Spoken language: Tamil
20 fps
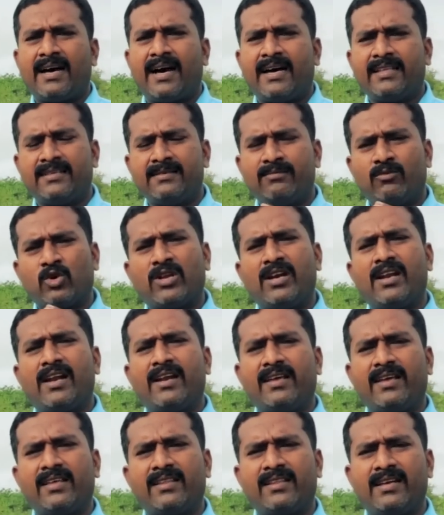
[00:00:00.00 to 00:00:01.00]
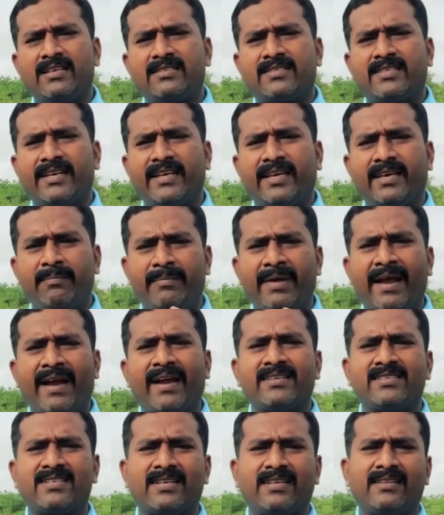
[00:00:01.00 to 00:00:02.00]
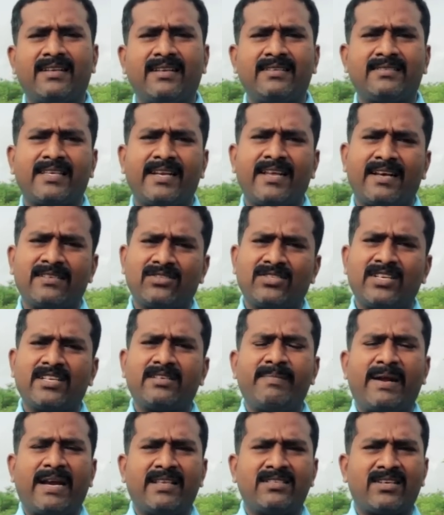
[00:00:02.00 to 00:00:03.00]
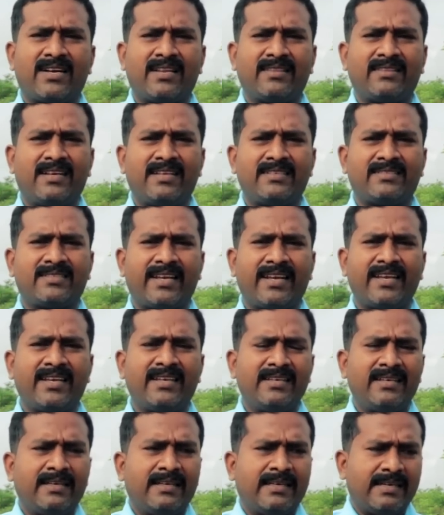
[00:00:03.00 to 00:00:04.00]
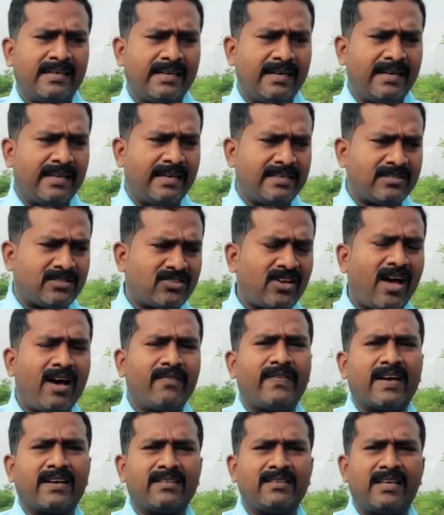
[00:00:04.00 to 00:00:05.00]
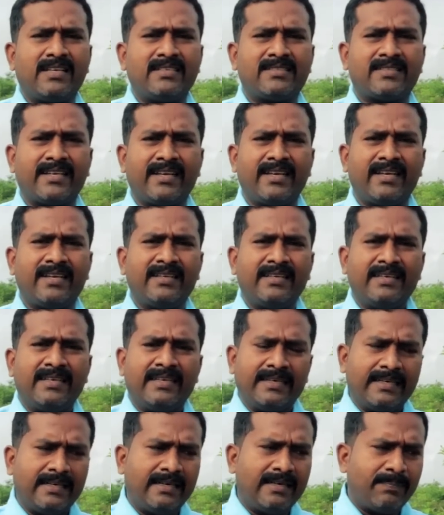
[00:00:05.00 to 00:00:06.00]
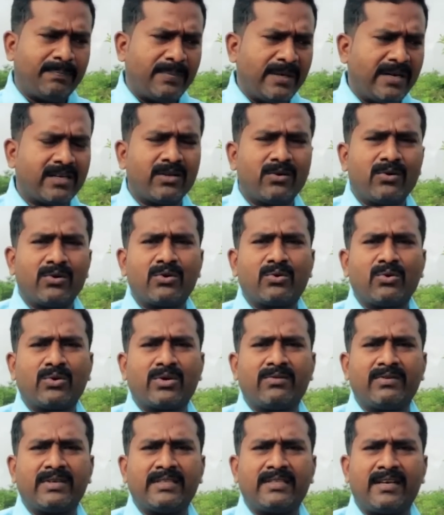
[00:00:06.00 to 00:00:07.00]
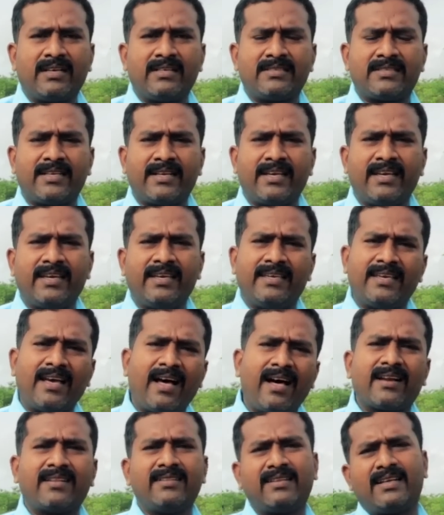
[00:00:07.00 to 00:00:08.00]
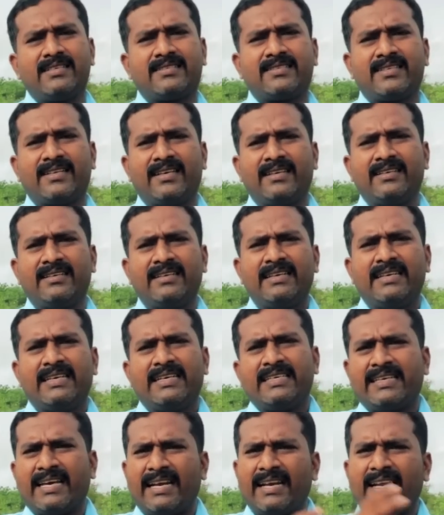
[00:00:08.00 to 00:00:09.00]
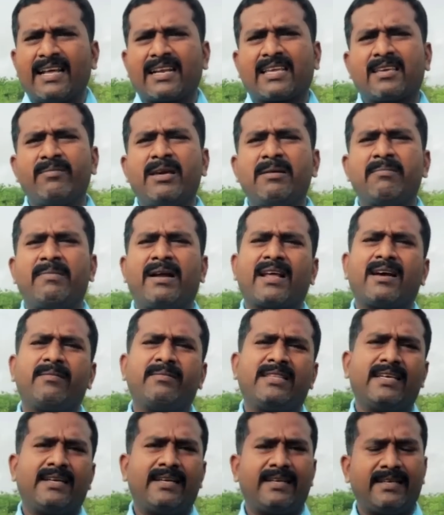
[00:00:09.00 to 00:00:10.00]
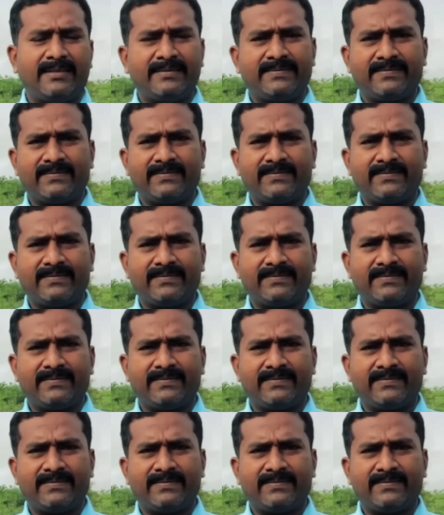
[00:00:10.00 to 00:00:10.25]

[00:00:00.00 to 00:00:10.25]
அது முதலாளியாக இருந்தாலும் சரி மேனேஜராக இருந்தாலும் சரி அசிஸ்டன்ட் மேனேஜராக இருந்தாலும் சரி இல்லை ஸ்டாஃபாக இருந்தாலும் சரி இல்லை பெருக்கிறவங்க கூட்டுறவங்க இருந்தாலும் சரி யார் இருந்தாலும் சரி எல்லாருக்குமே மனாமதி இல்லை